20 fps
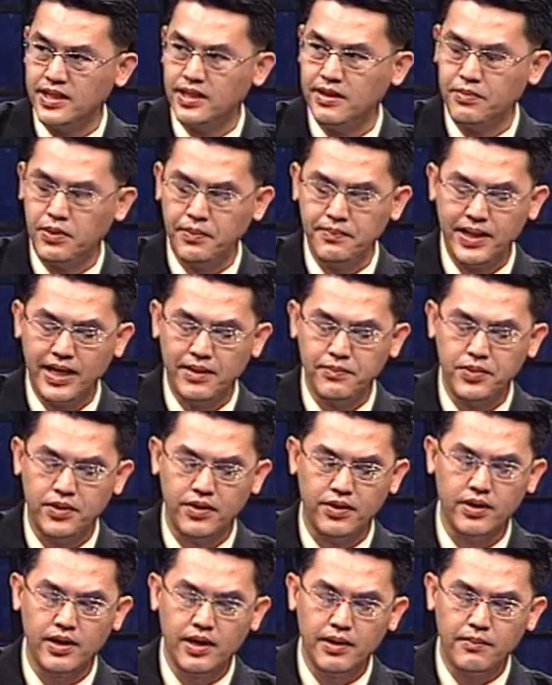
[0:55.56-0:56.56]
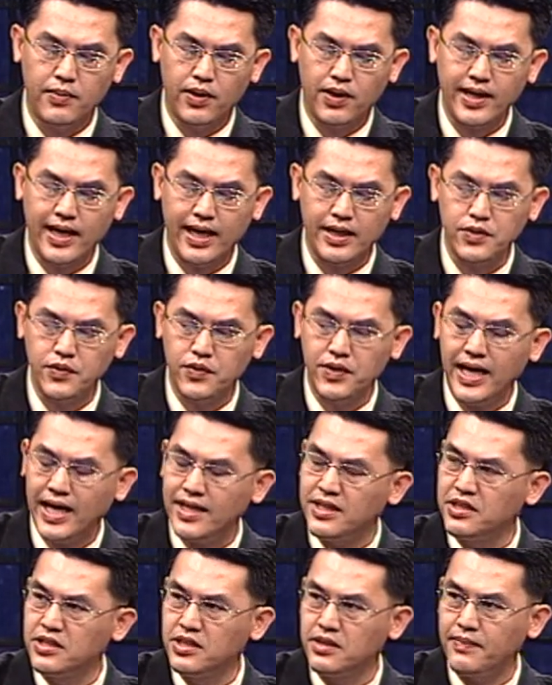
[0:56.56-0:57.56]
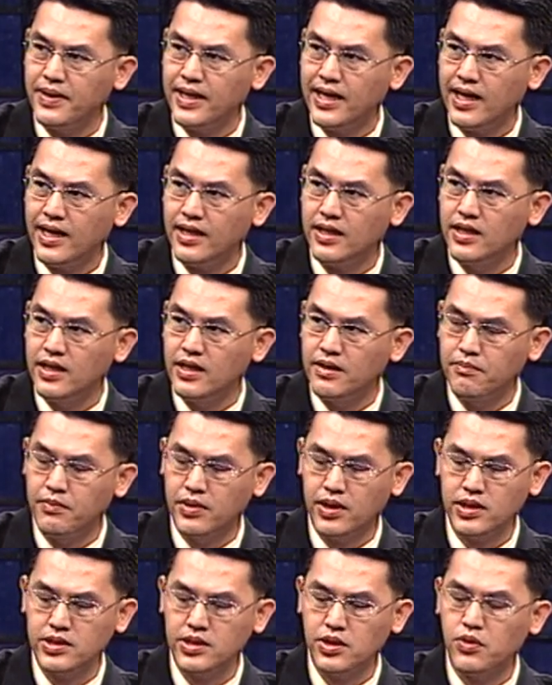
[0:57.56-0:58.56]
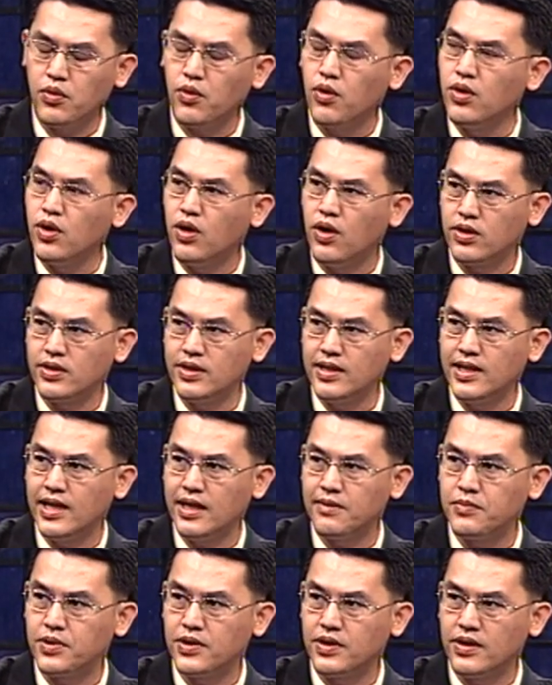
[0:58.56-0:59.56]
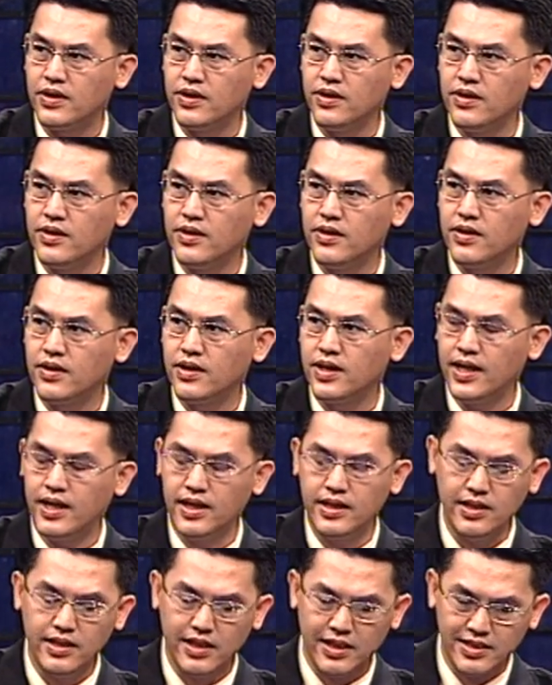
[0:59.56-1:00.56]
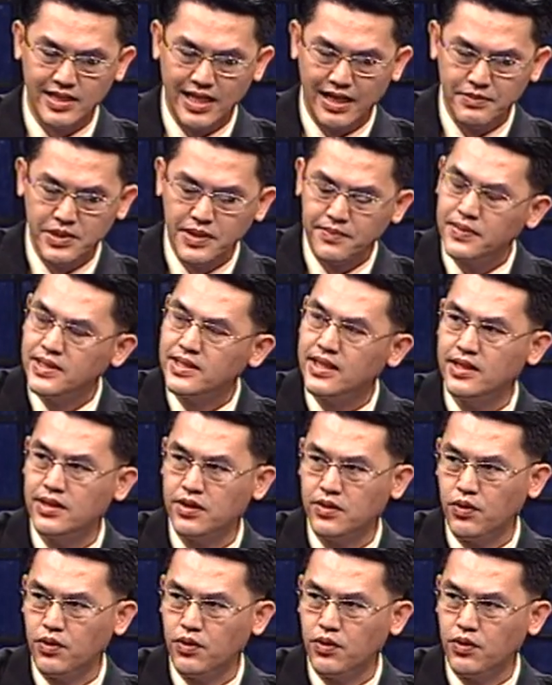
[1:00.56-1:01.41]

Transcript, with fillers: จะพบด้านบน พอแข็งตัวด้านนี้ยืดไม่ได้มันก็จะโค้งงอขึ้นด้านบนนะอีก 30%จะ